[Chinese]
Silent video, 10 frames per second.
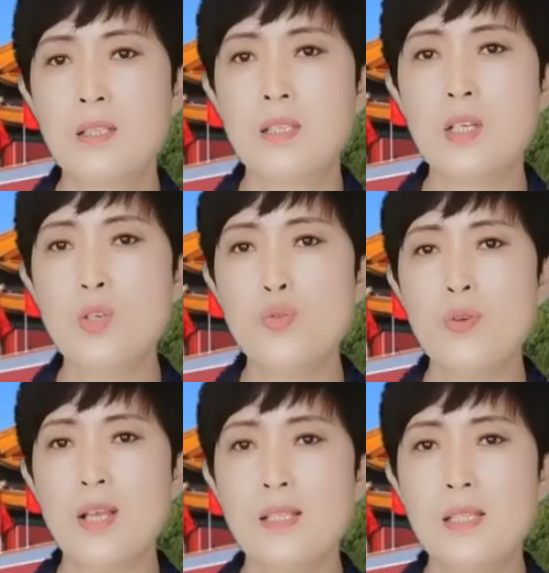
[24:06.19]
金
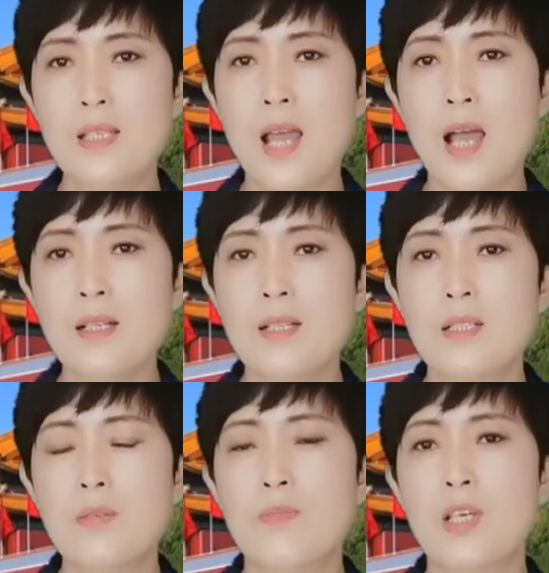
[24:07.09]
砖加
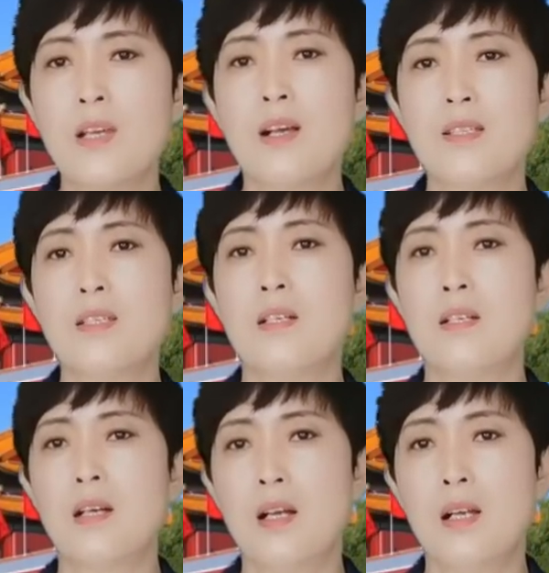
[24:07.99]
这么一个机
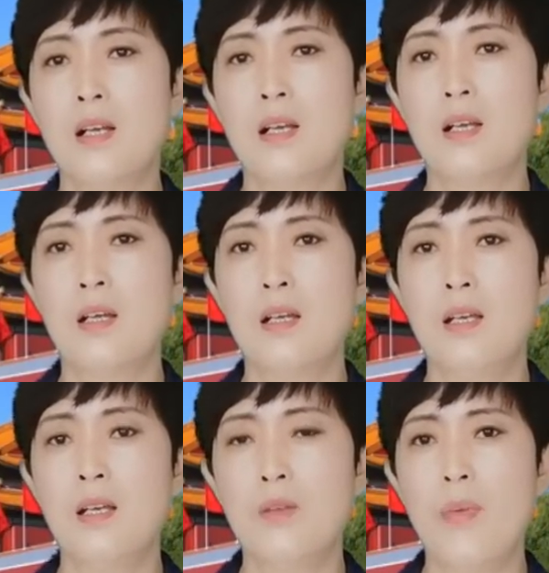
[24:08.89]
制。
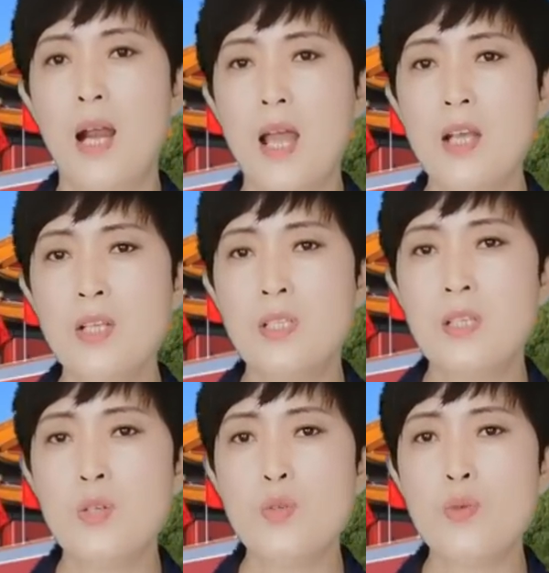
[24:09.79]
本来
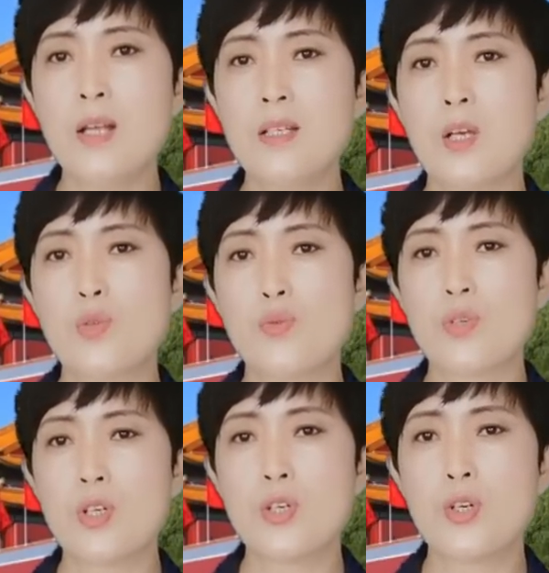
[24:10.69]
金砖这个组
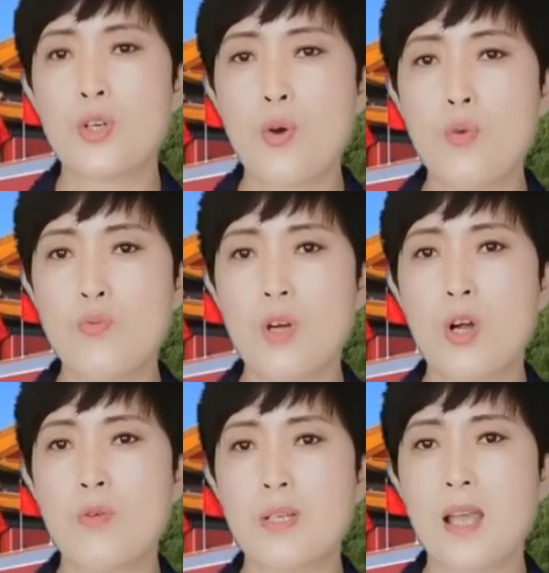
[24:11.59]
织是有五
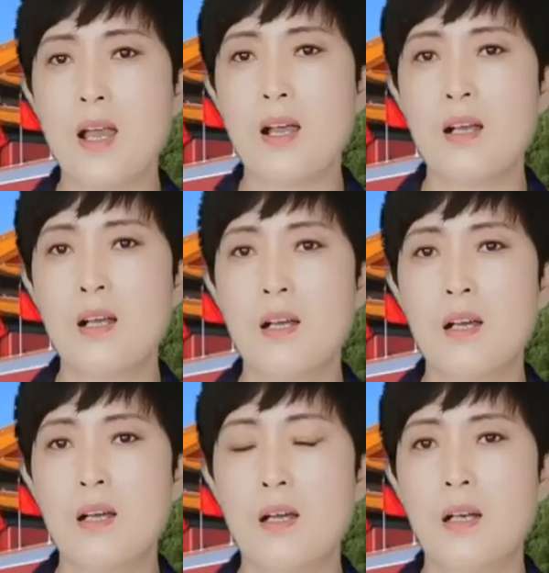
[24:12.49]
个国家，
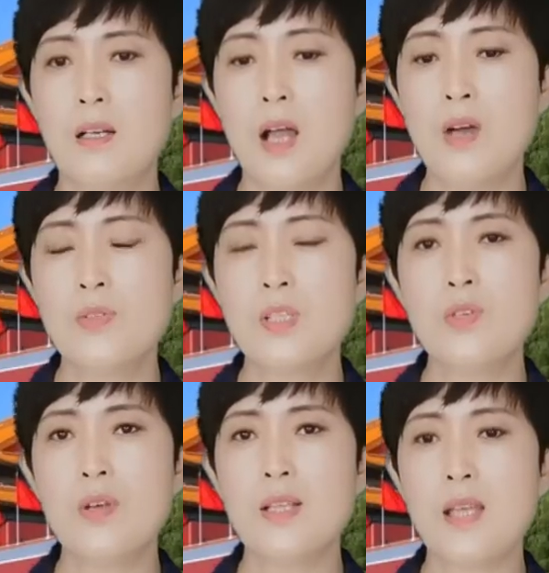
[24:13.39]
然后
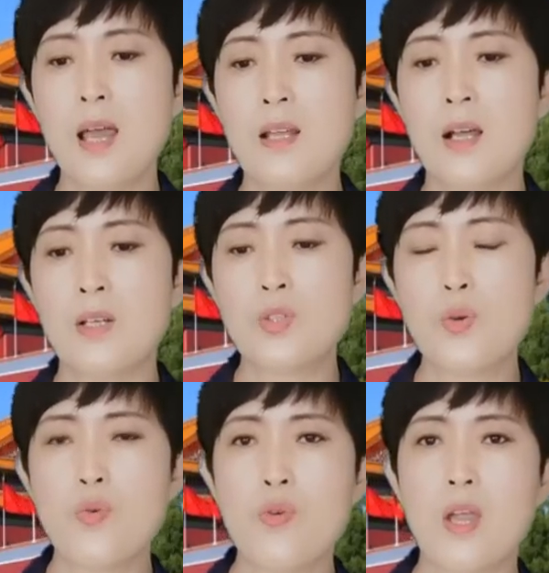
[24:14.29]
金砖加呢
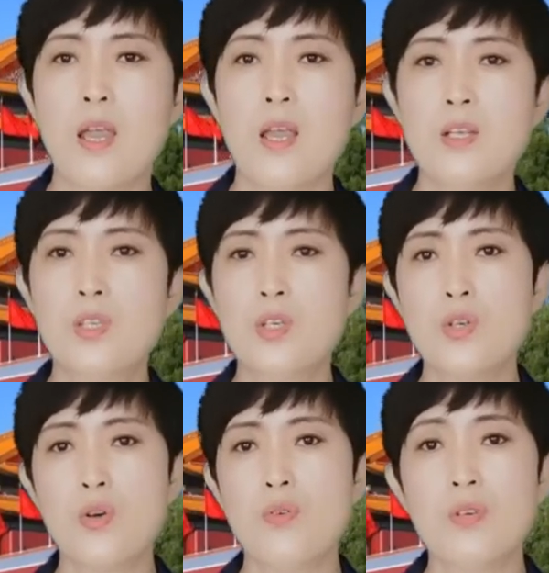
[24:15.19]
就会吸
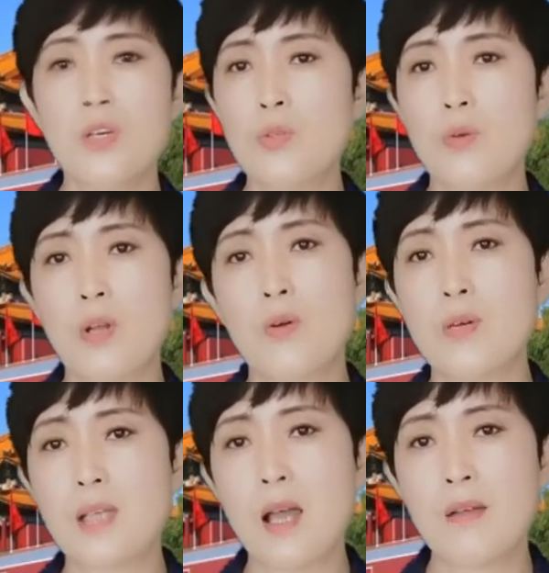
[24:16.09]
收更多的国
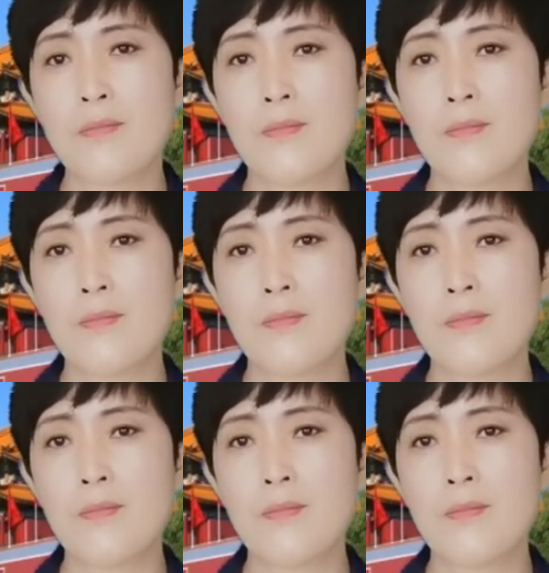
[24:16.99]
家。